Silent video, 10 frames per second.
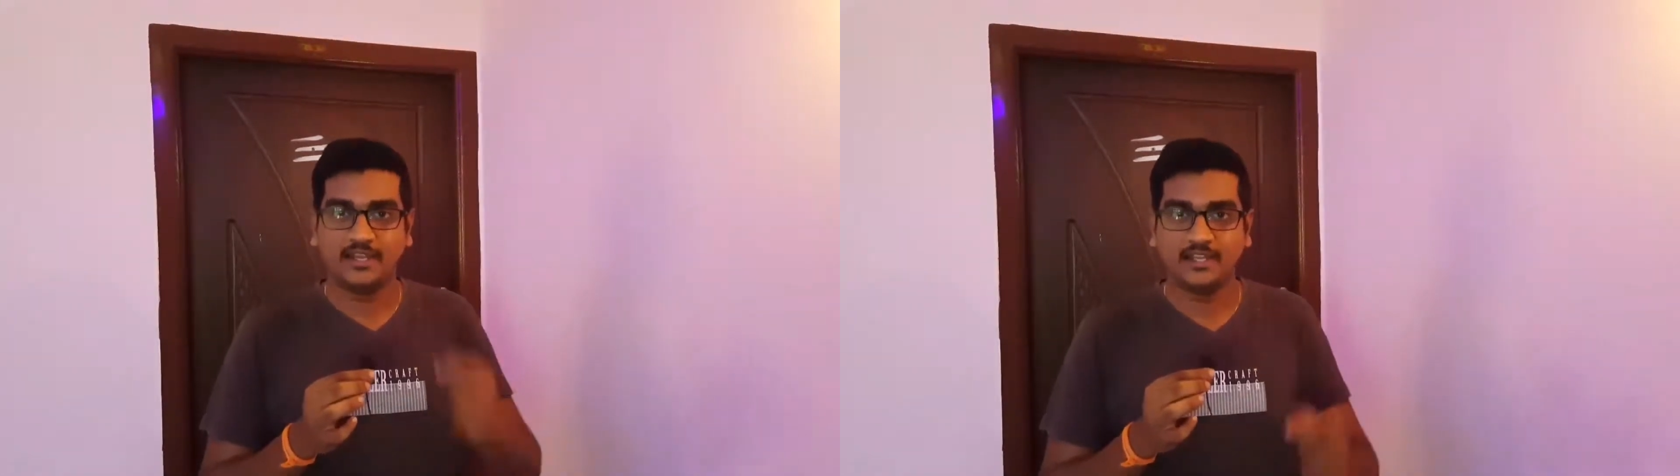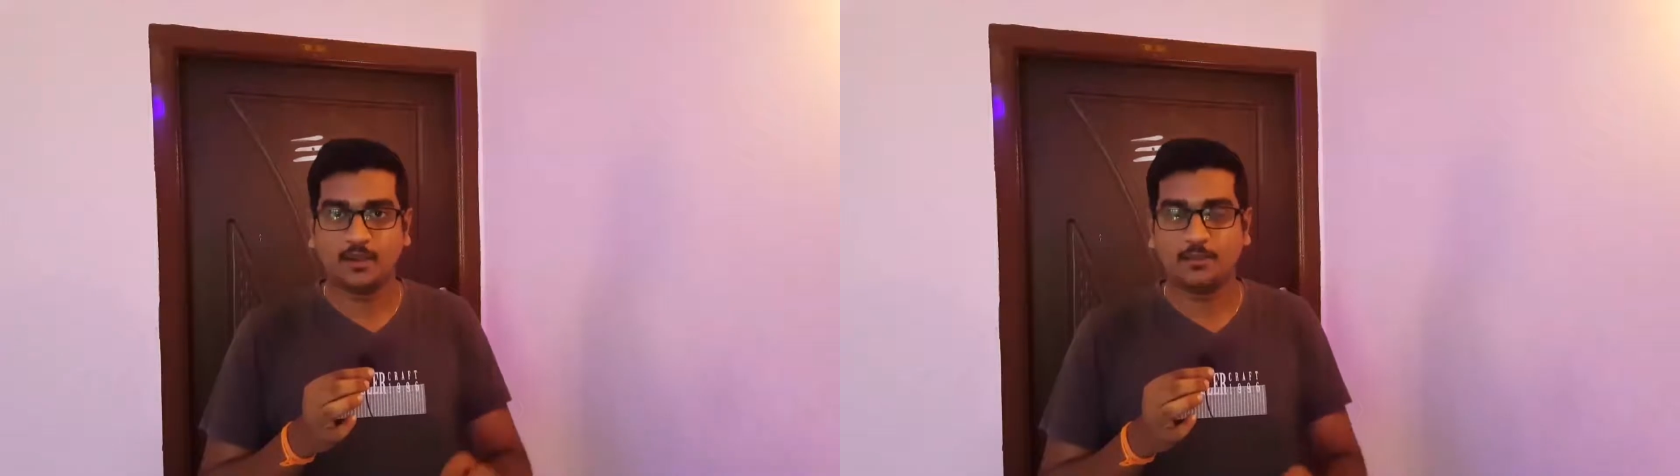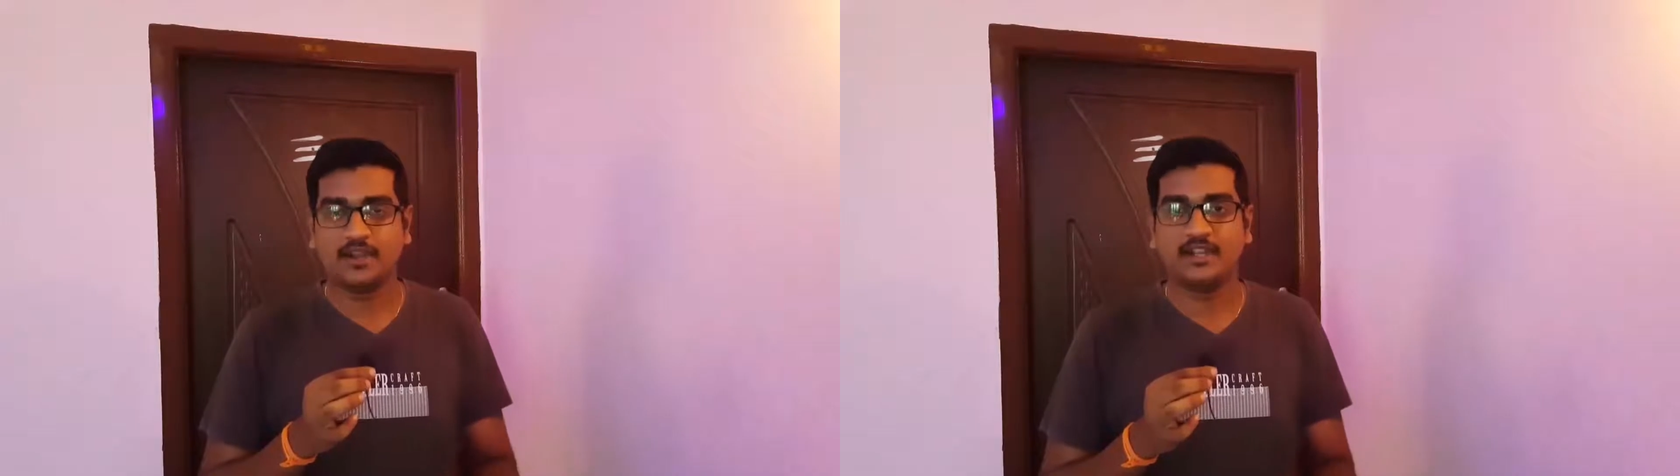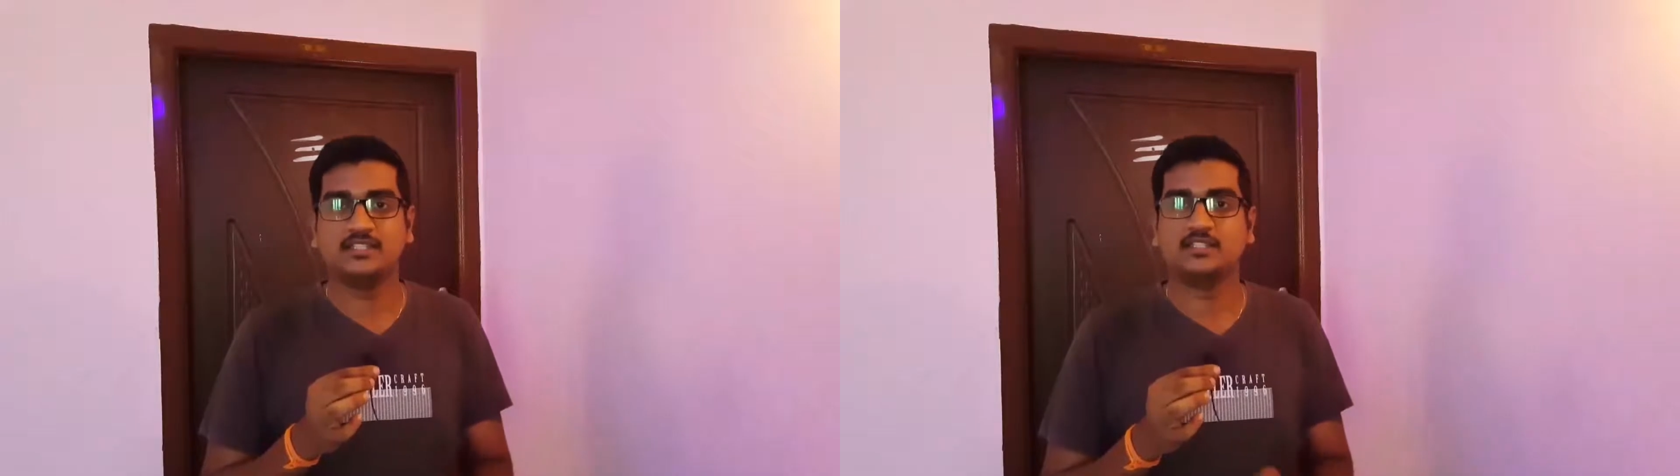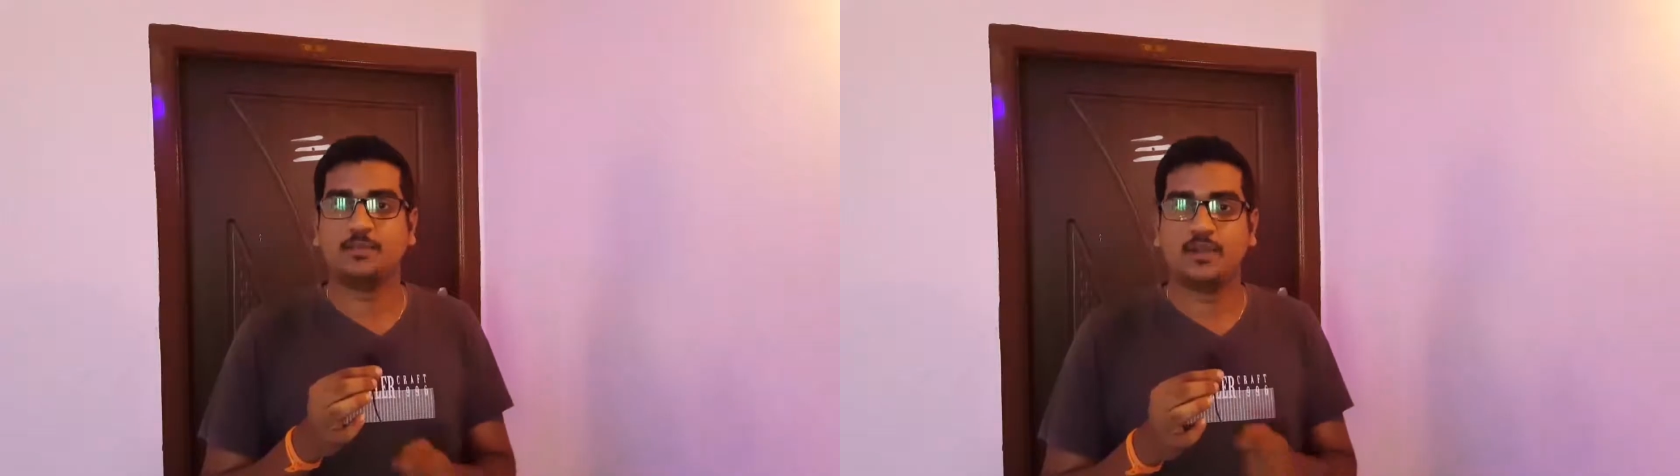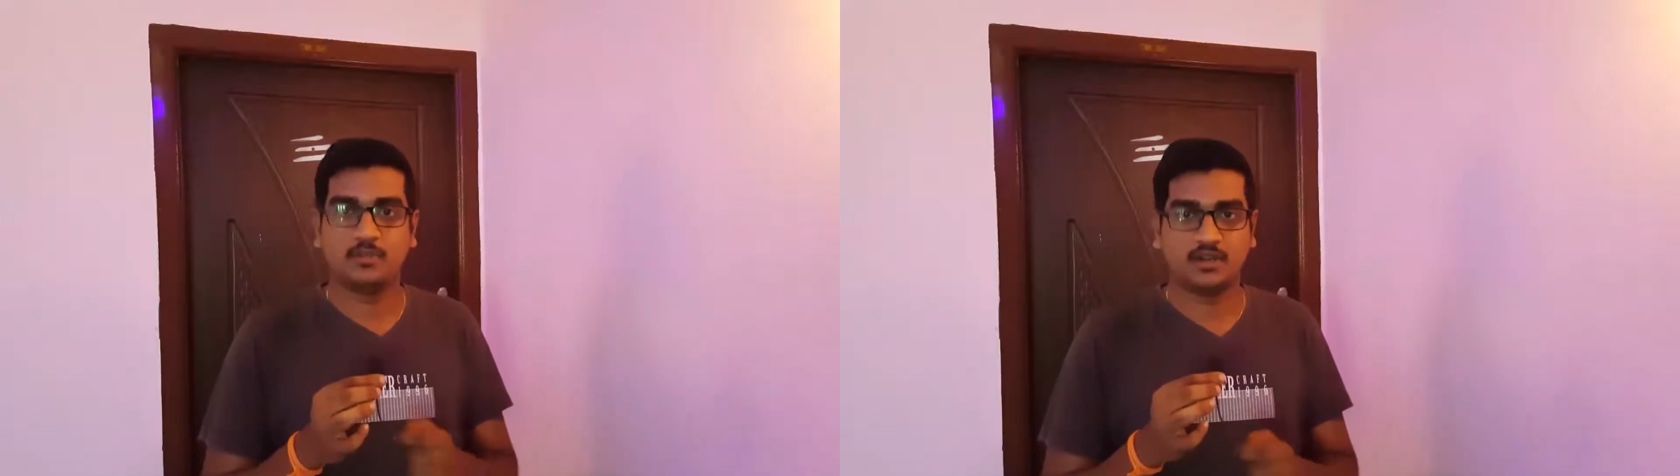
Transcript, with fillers: ஐடி அப்பரண்டிஸ் அப்ளை